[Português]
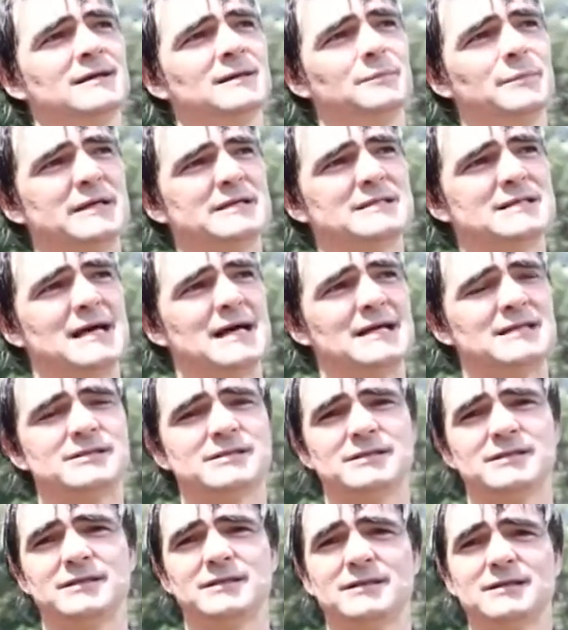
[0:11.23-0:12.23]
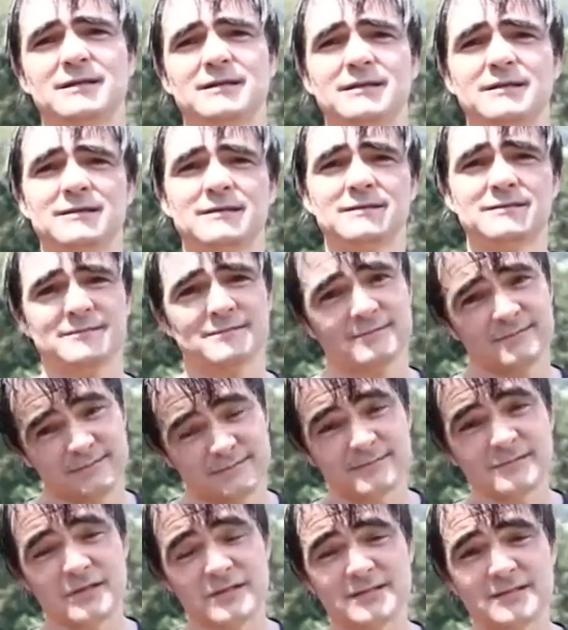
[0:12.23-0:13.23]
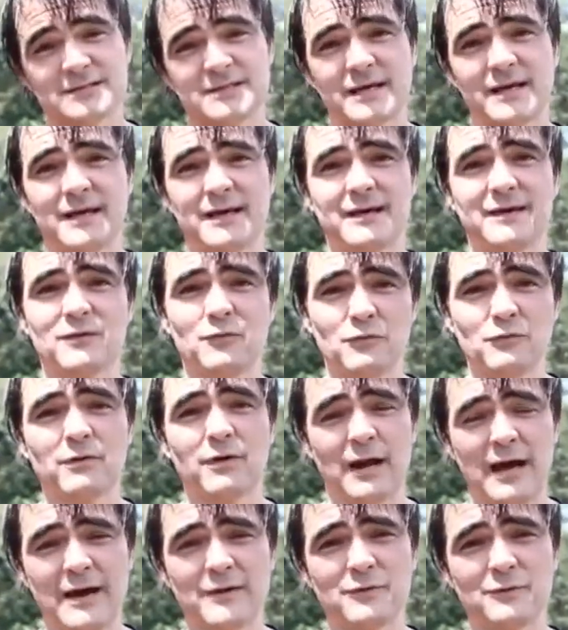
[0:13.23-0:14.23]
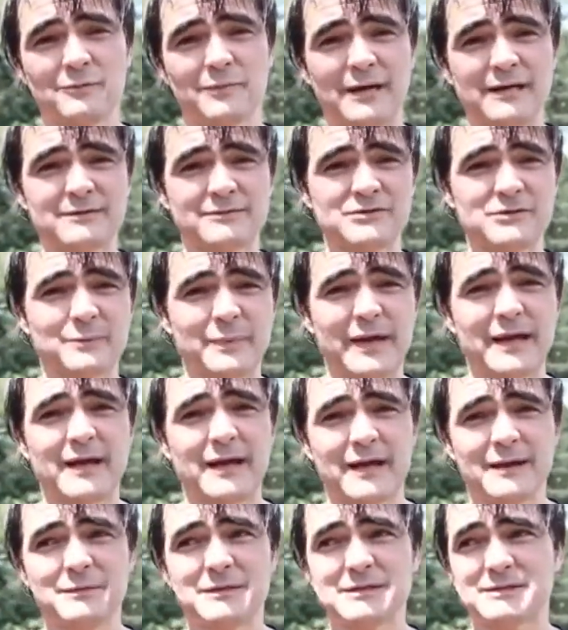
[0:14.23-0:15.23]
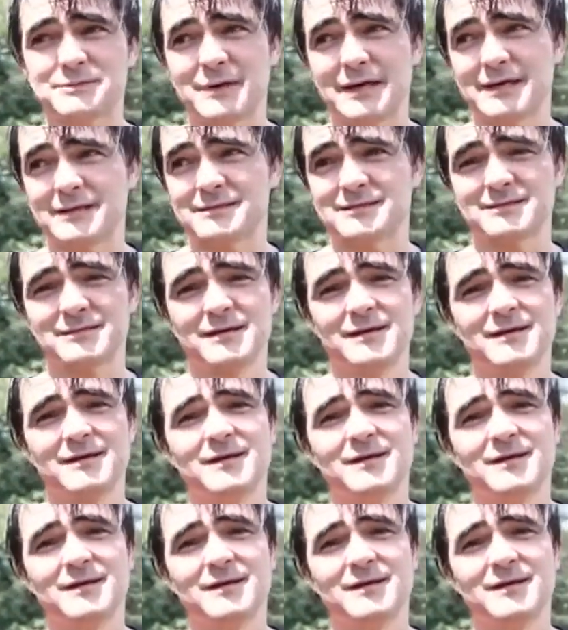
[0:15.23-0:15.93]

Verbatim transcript: Apesar de a gente ser um claro um bando de perebas, mas